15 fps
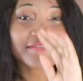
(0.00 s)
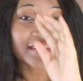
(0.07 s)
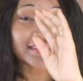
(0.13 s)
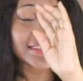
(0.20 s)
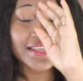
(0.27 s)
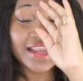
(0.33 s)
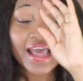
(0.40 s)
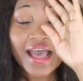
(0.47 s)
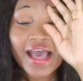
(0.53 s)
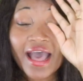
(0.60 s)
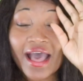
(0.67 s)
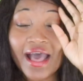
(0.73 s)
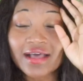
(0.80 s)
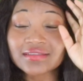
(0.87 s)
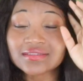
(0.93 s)
facile
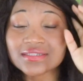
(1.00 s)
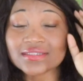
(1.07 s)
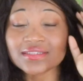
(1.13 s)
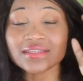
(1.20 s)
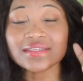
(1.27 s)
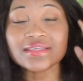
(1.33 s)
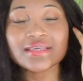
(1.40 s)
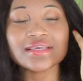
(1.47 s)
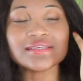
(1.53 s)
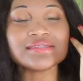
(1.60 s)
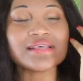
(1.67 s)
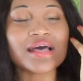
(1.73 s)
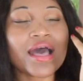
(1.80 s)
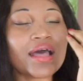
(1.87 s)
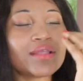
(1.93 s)
à entretenir et
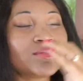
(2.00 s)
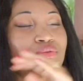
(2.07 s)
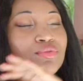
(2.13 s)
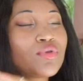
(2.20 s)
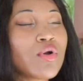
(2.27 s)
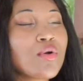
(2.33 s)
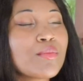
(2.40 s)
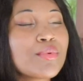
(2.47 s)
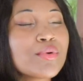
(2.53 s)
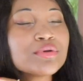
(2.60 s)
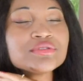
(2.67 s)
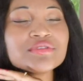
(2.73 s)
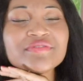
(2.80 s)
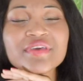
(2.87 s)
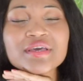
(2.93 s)
ça a de
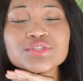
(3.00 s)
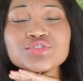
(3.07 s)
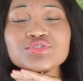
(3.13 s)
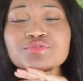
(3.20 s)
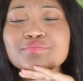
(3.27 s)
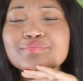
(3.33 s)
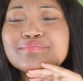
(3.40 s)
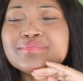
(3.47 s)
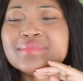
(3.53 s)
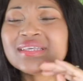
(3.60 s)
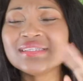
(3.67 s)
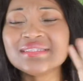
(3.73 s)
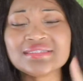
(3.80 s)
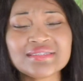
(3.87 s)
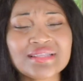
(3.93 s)
nombreuses vertus
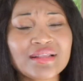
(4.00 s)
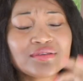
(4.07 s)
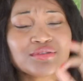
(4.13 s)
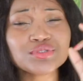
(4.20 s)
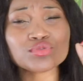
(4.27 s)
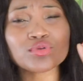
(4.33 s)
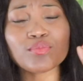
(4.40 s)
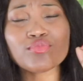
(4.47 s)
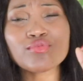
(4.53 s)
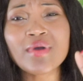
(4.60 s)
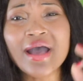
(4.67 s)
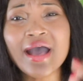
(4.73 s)
médicinales que ce soit pour